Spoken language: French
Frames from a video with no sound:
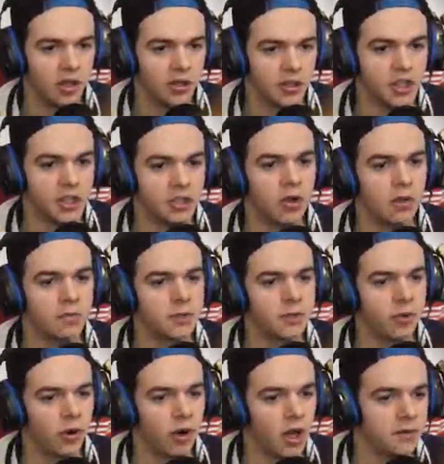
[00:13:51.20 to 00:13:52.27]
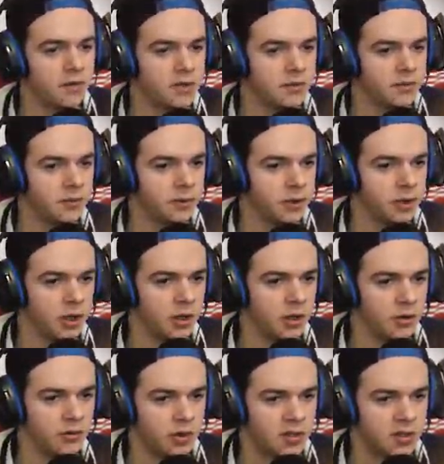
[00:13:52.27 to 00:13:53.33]
J'y joue un petit peu en live si vous voulez
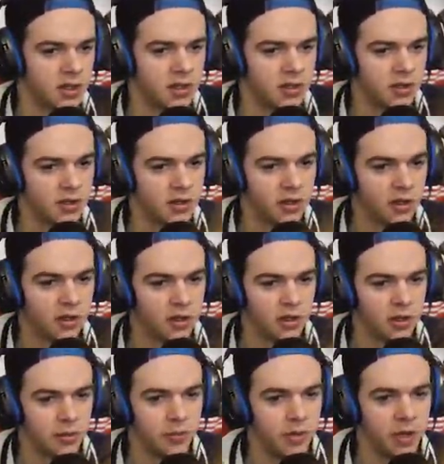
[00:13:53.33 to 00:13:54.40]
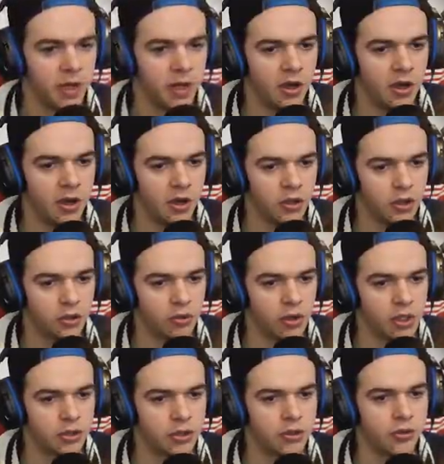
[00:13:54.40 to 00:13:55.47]
voir ça. Mais euh, je crois
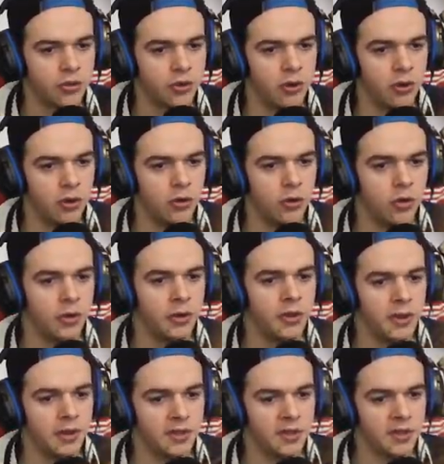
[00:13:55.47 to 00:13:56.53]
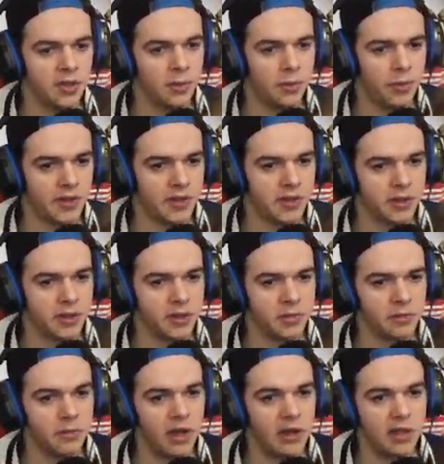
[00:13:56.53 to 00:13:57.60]
que je suis l'une des seules personnes,
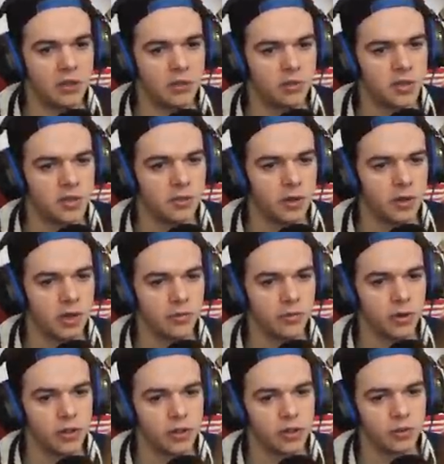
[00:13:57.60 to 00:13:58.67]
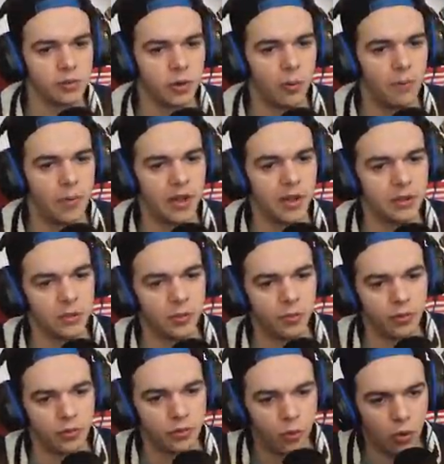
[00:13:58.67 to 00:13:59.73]
malgré tous ces bugs, hein, moi je prends pas non
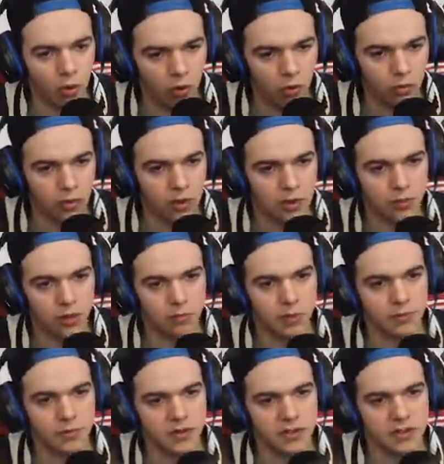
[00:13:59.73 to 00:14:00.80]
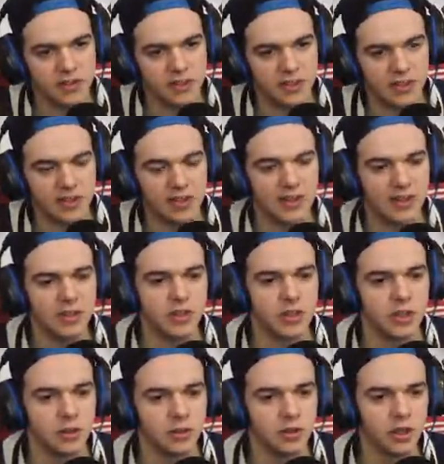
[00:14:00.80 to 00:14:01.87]
plus trop en compte les bugs, même si c'est très très
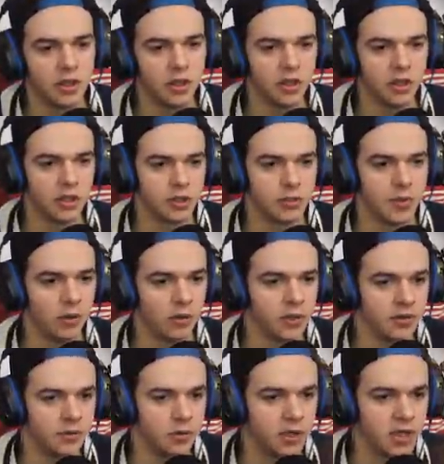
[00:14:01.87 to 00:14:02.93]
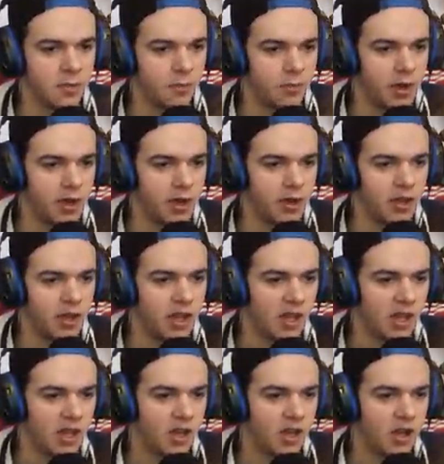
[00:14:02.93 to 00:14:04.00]
chiant. Je parle au niveau gameplay.
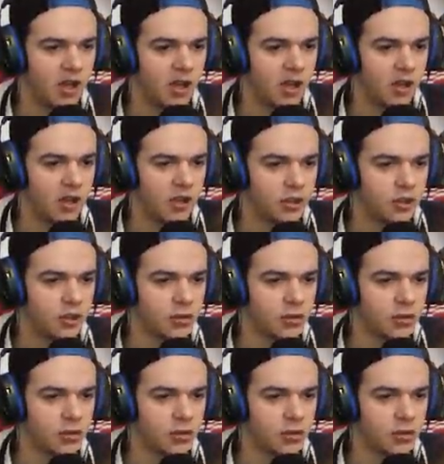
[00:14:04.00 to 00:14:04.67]
Euh, je